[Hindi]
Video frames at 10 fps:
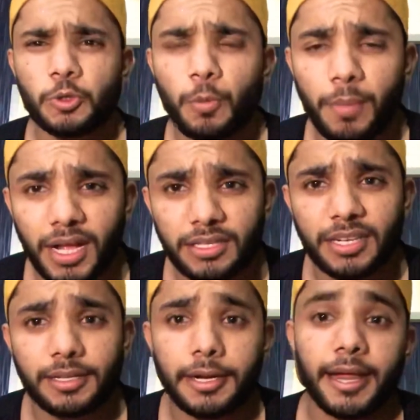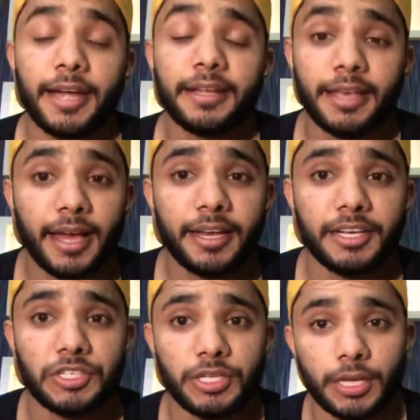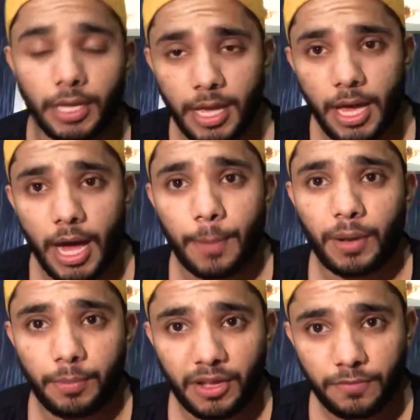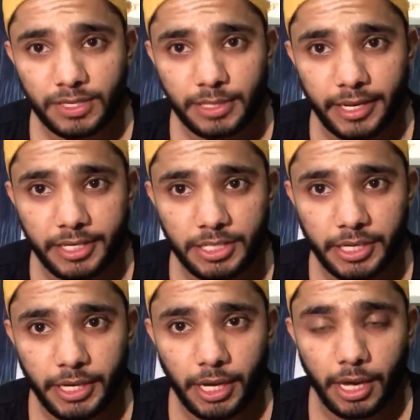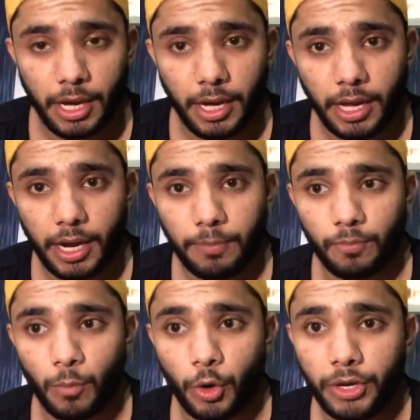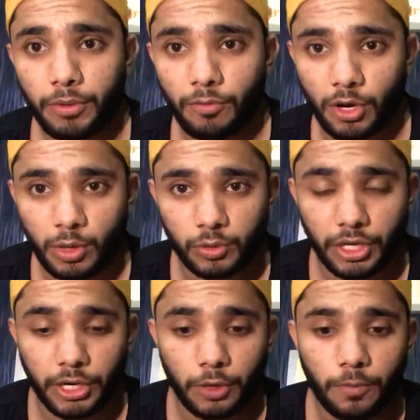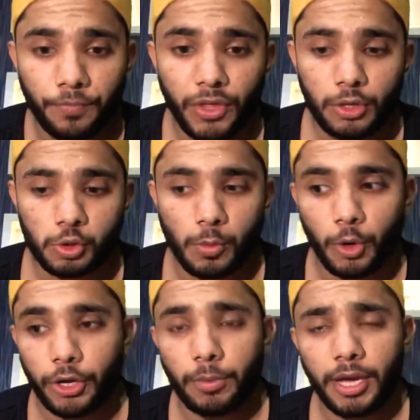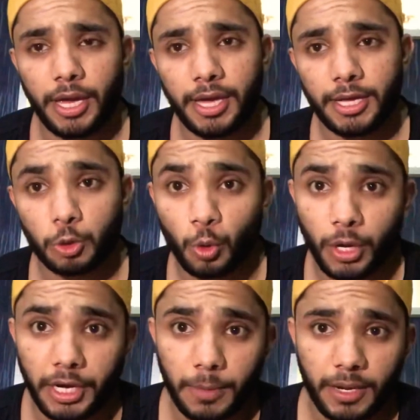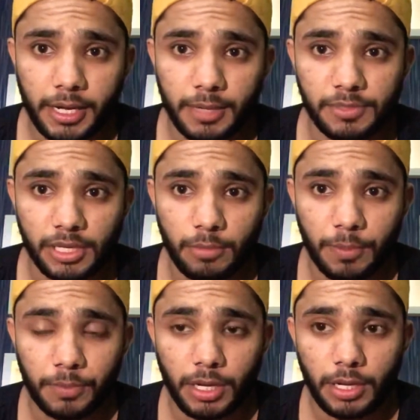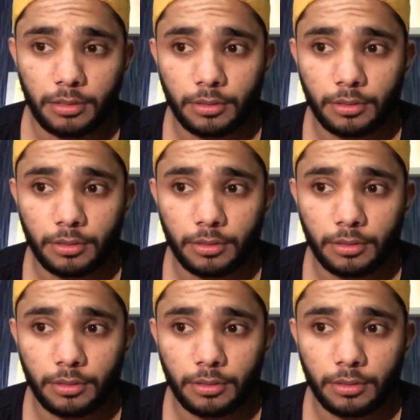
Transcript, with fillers: सो so, बात करते हैं डाइट क्या लेनी चाहिए अपना ब्रेकफास्ट लेके चलिए अगर आप मॉर्निंग में वर्कआउट कर रहे हो तो मॉर्निंग में एक या दो घंटे पहले कम से कम आपका